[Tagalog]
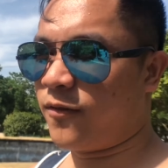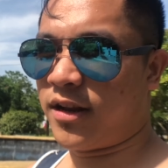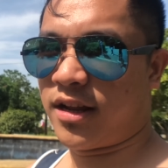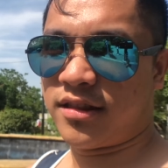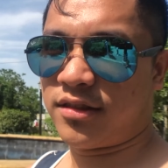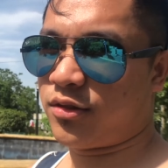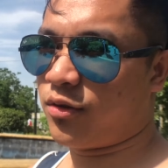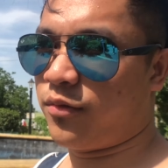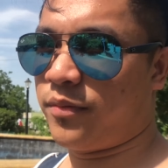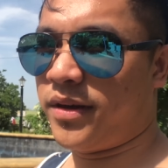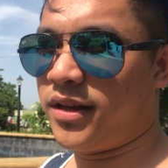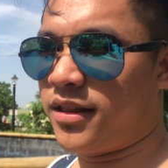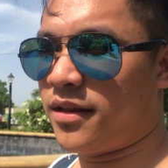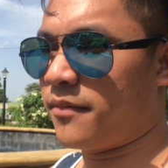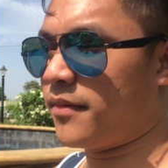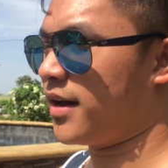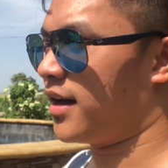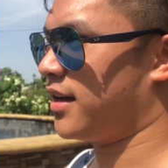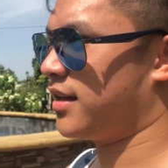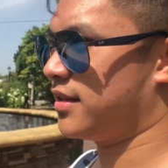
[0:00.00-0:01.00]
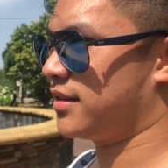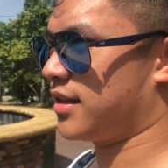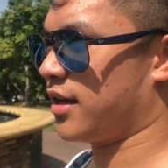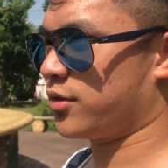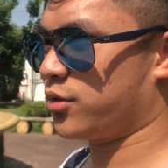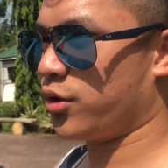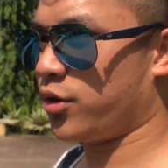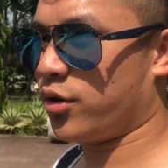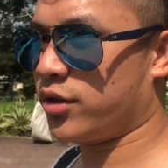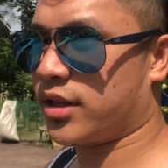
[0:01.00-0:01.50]
Walang tubig, di ba?
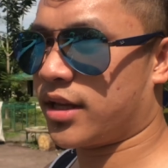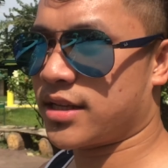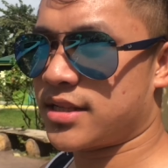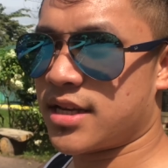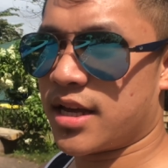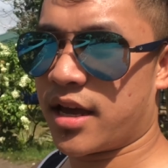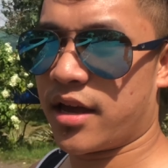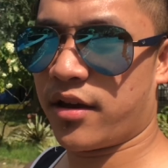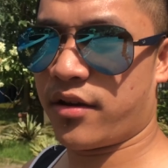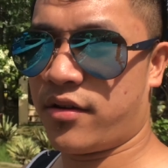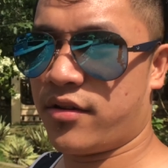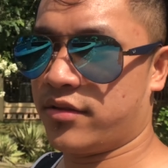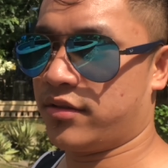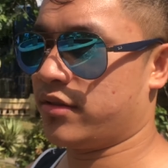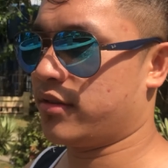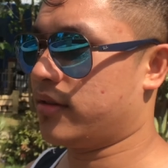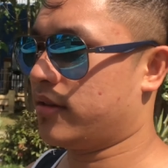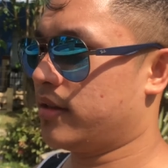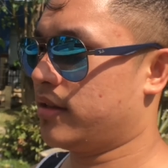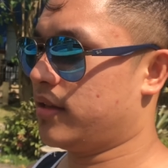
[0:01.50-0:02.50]
Tagtuyot kasi ngayon.